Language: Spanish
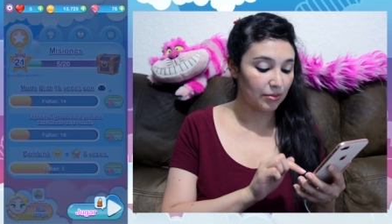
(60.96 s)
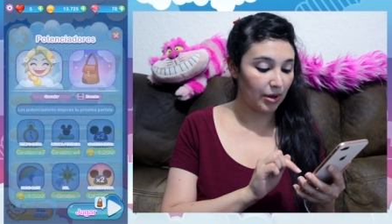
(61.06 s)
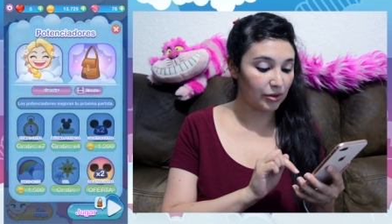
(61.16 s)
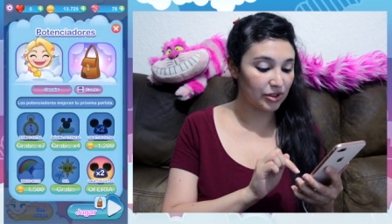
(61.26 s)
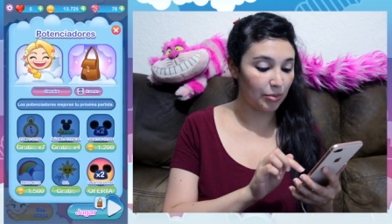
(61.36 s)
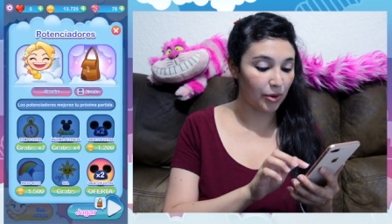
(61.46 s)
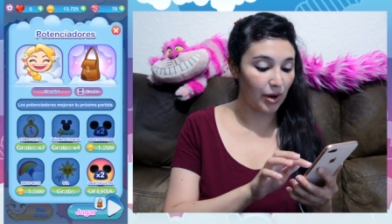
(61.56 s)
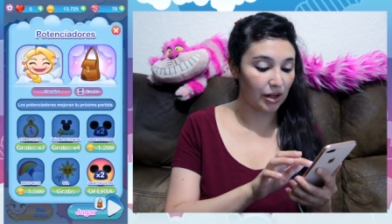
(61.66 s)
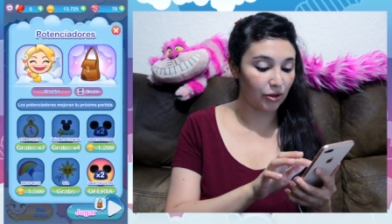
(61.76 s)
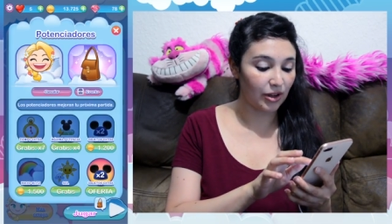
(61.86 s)
Vamos a
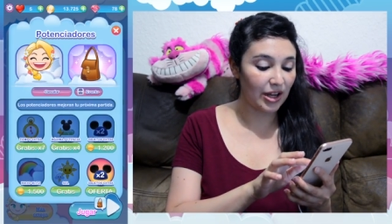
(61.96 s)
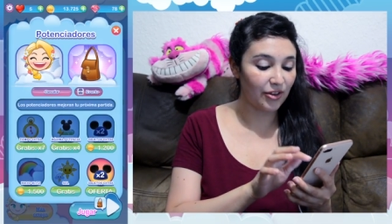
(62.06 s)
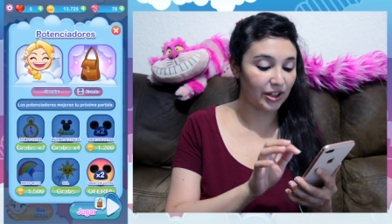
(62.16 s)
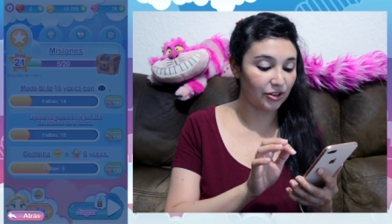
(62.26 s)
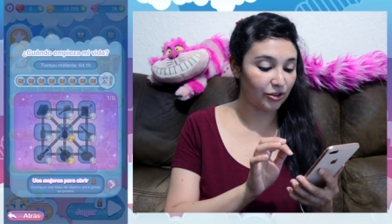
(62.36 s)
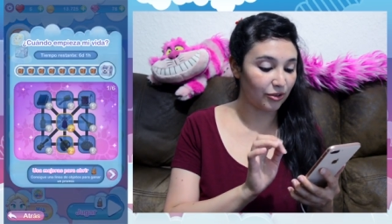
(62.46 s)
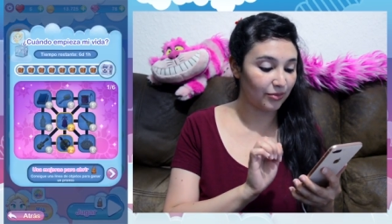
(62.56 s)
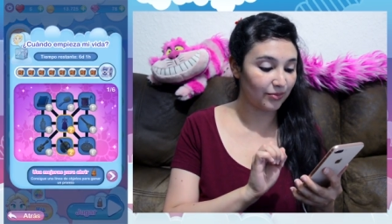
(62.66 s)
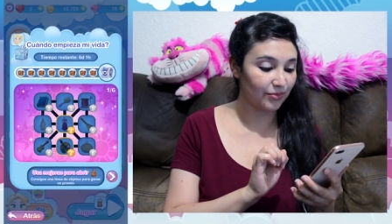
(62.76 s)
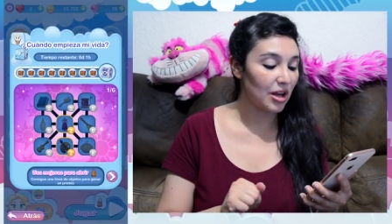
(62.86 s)
probarlo. Evento.
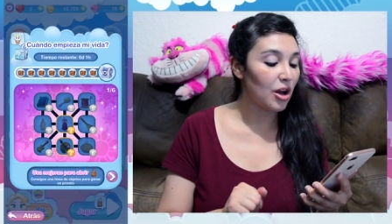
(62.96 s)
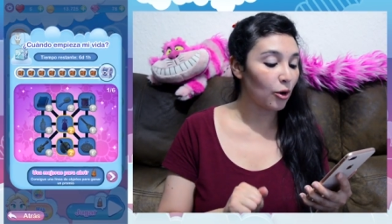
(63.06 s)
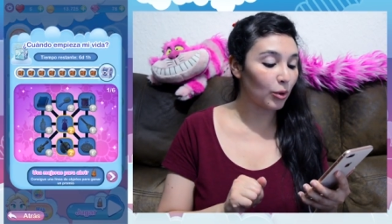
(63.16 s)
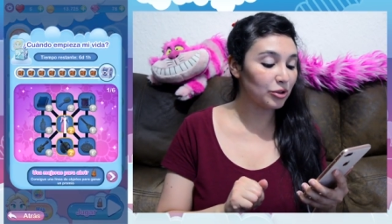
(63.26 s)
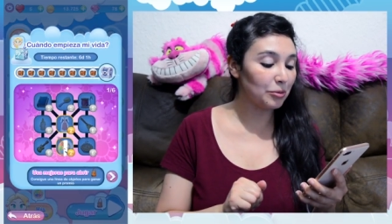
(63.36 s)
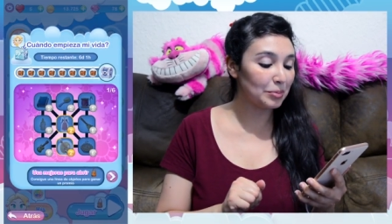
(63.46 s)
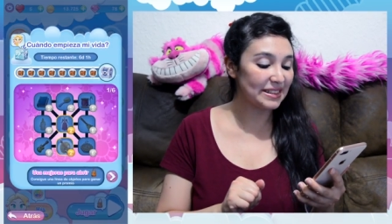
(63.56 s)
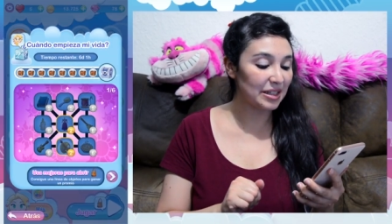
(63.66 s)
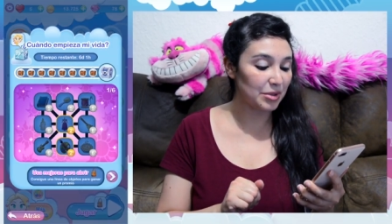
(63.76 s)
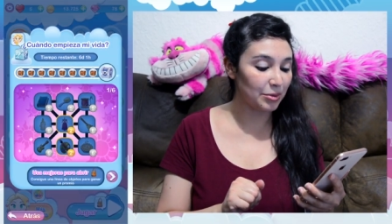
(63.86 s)
¿Cuándo
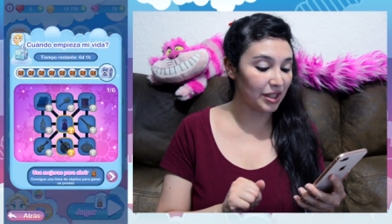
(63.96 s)
empieza mi